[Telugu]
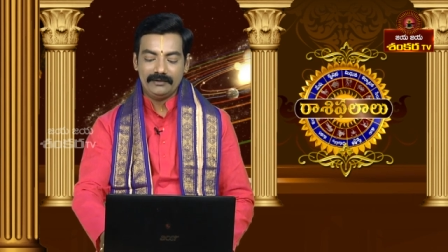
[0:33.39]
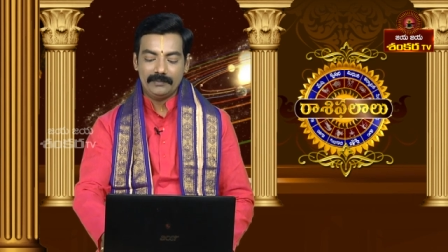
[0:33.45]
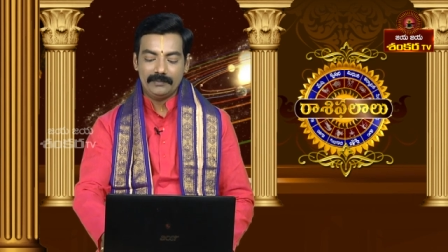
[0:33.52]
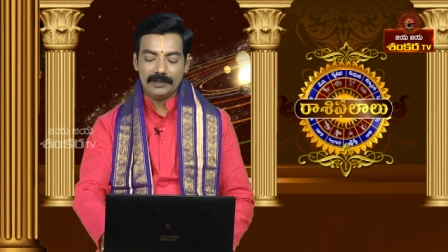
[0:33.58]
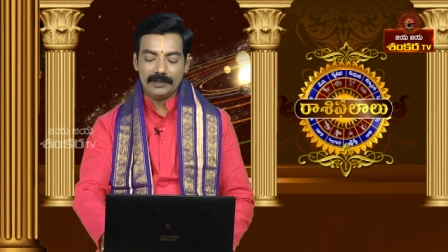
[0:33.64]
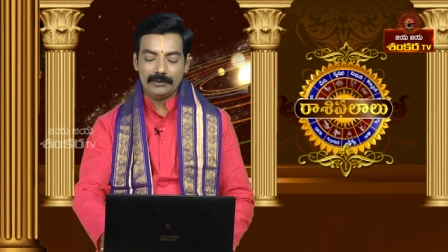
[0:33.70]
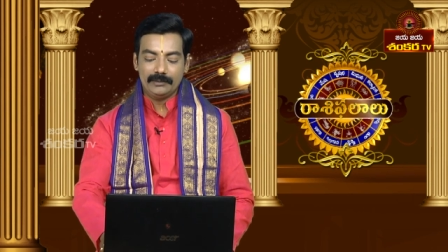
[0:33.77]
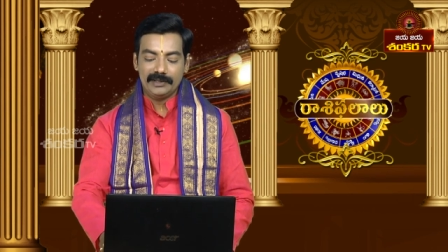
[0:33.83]

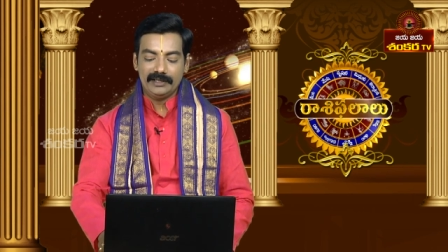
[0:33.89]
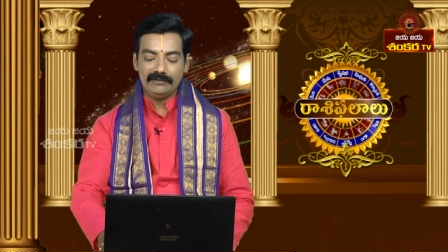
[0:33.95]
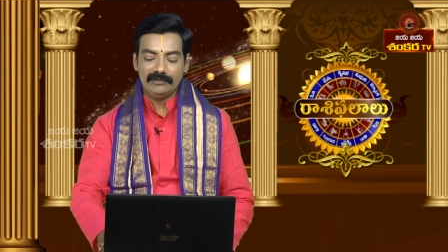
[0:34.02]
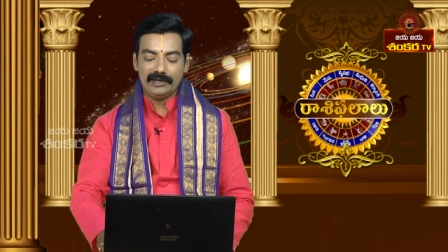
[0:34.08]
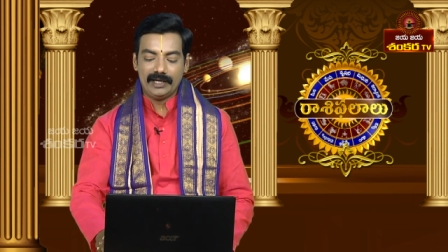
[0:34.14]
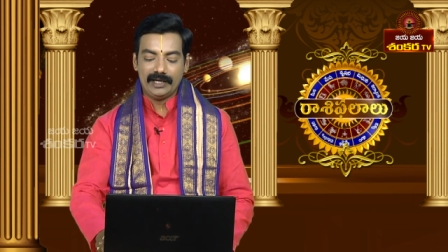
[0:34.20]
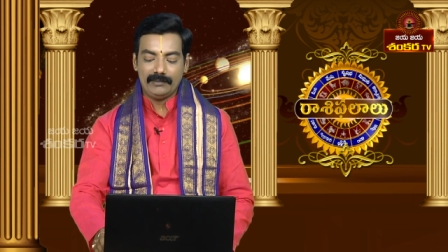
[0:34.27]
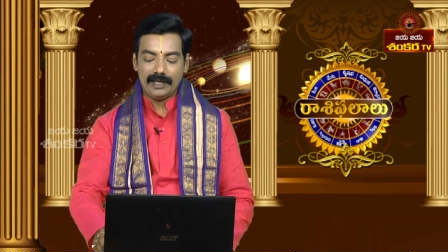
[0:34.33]
పంతొమ్మిది
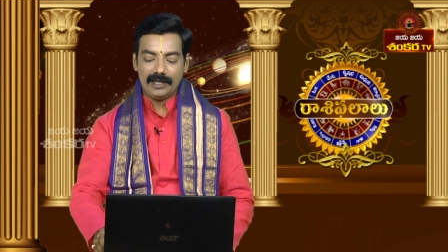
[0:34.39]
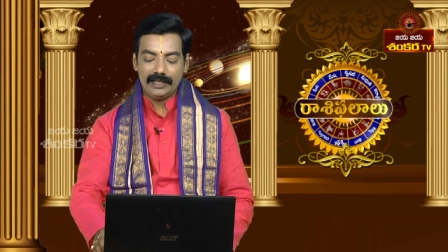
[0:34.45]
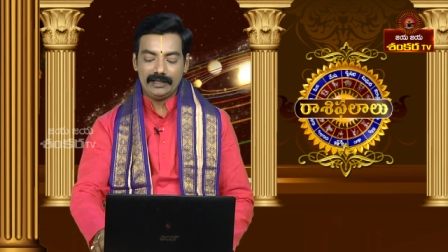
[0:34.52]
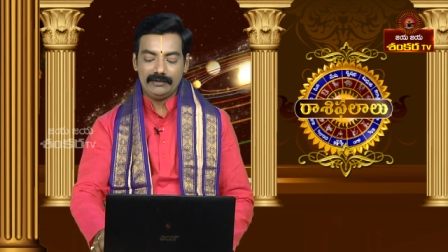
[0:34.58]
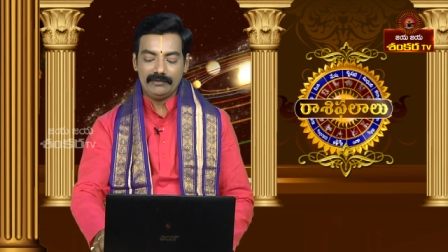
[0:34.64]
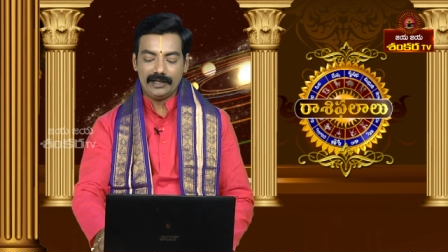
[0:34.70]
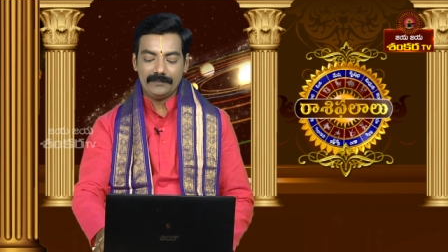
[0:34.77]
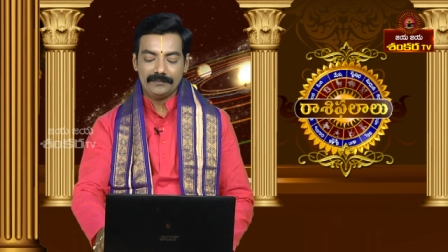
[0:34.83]
వారం
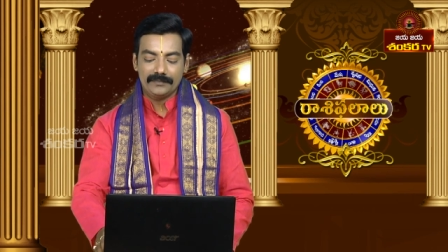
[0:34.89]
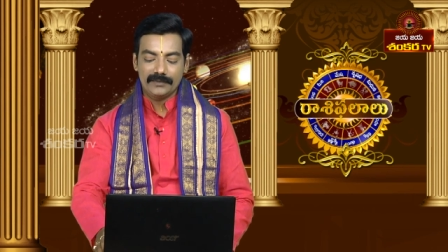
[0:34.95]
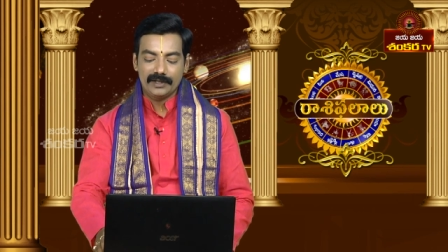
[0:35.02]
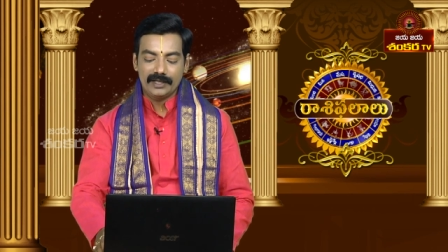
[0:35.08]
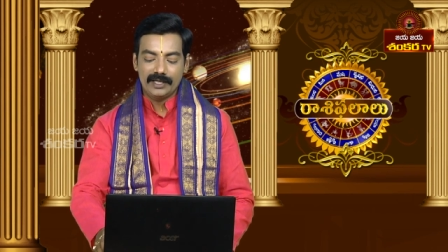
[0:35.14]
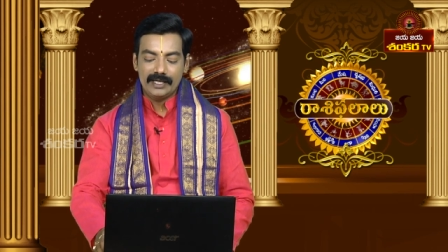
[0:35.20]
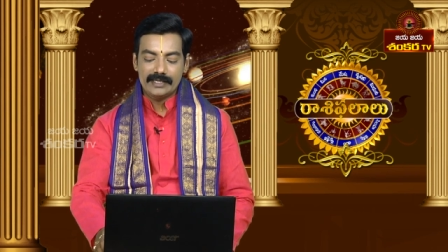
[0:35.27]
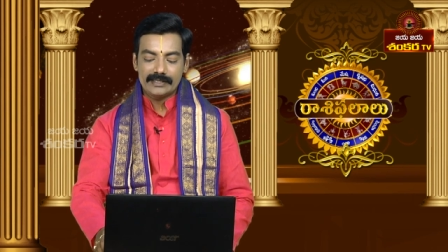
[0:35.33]
ఆదివారం
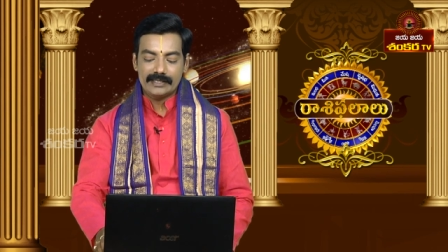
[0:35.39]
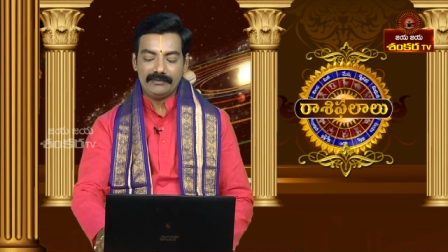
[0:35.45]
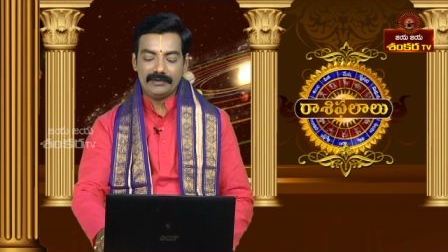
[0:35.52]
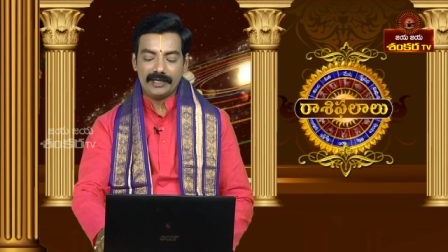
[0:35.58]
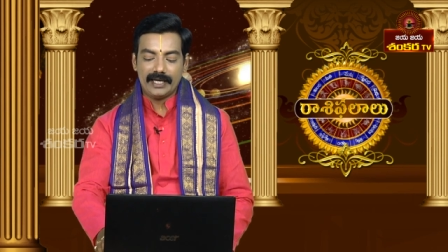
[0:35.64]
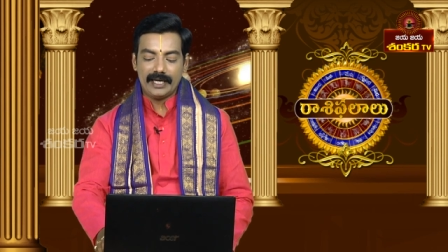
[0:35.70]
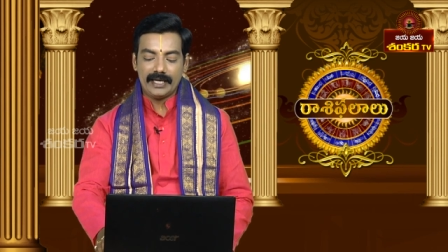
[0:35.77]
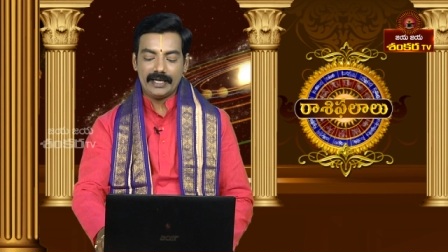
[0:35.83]
శ్రీ
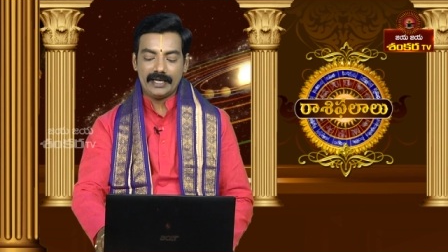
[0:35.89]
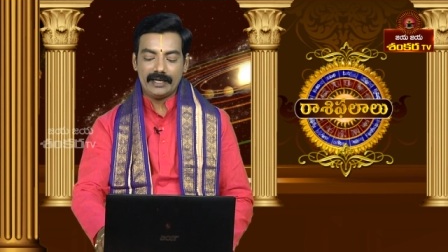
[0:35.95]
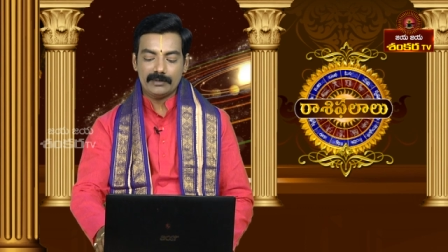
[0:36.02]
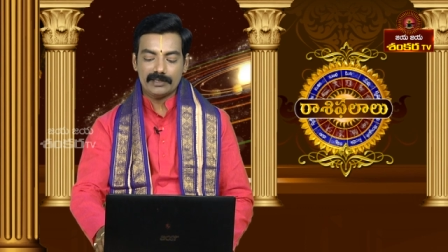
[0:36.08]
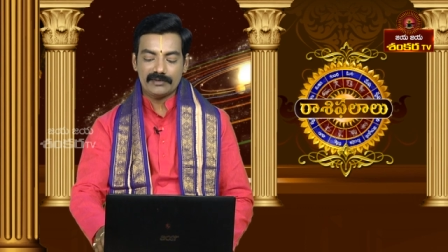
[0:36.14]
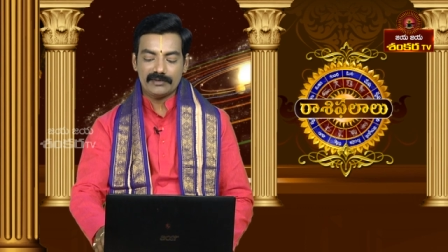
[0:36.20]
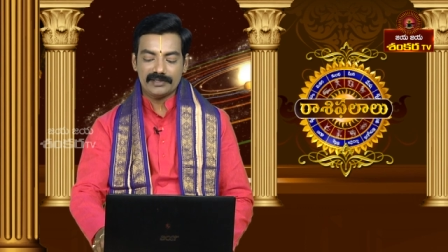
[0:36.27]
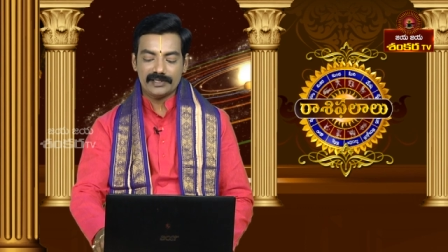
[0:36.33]

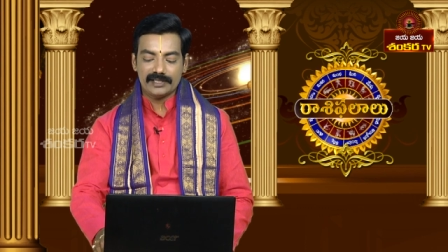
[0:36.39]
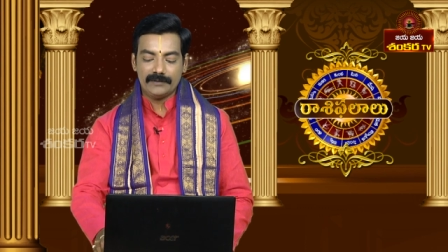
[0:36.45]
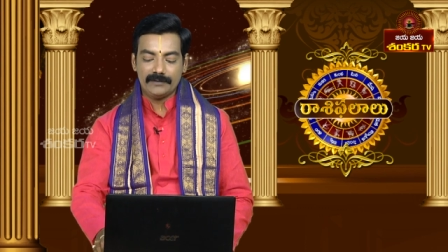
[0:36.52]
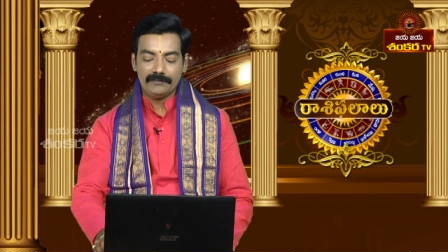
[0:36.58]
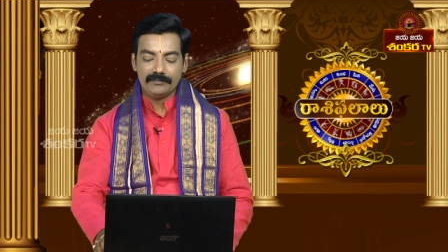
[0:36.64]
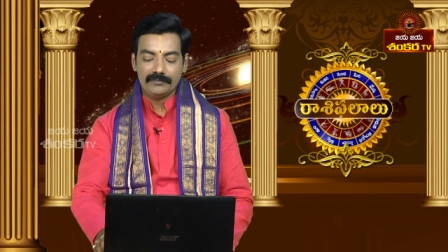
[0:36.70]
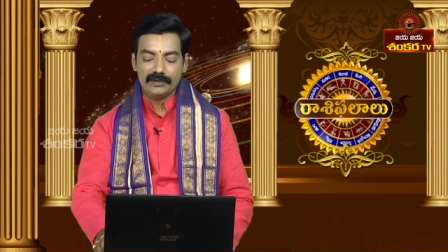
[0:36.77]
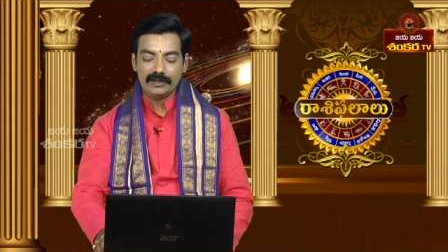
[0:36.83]
వికారినామ సంవత్సరం
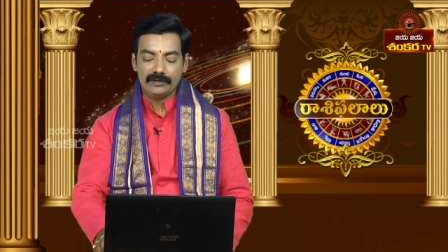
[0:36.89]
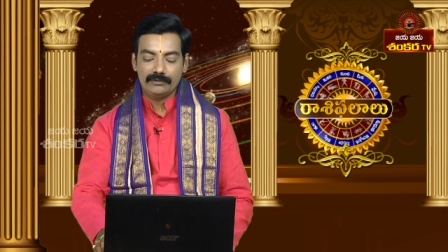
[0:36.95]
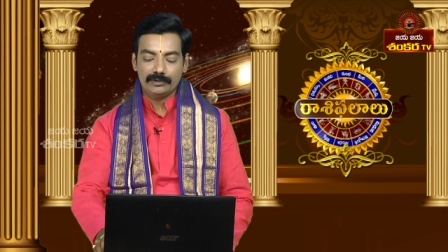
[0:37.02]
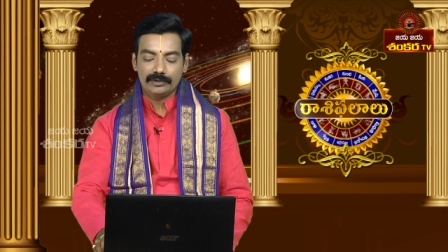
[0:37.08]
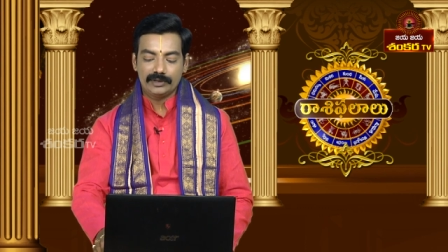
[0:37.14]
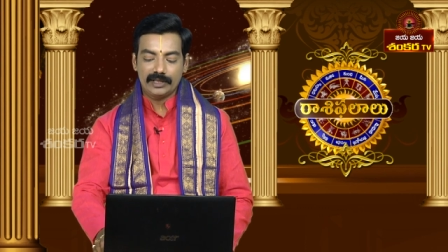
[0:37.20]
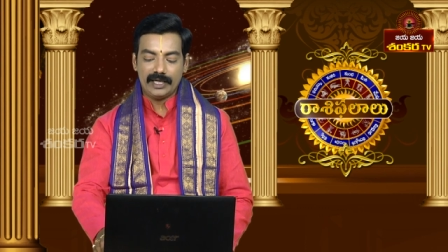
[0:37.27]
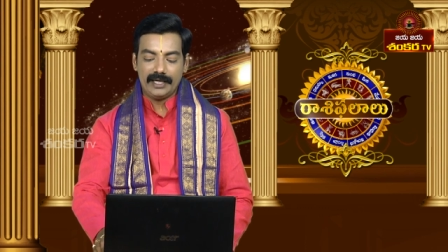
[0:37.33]

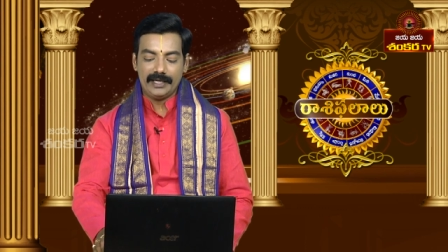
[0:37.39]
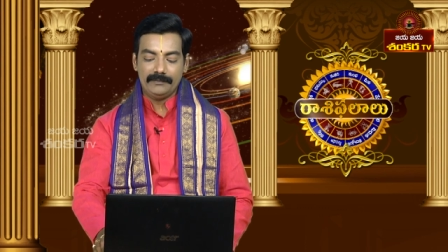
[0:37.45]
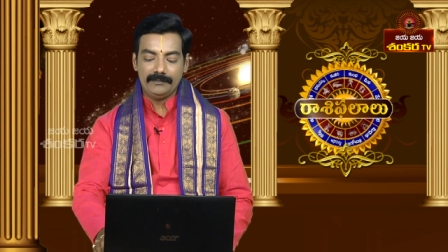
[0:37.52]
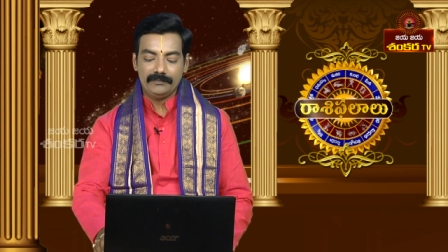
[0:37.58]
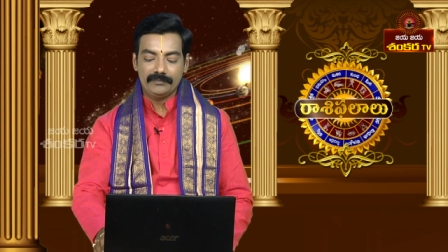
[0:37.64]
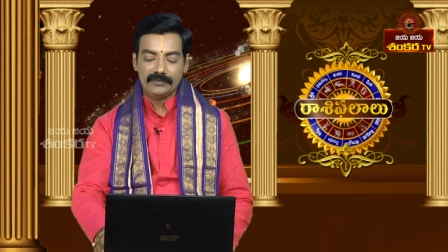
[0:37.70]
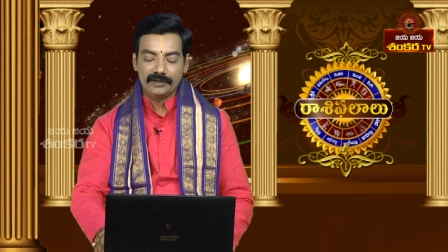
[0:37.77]
ఉత్తరాయణం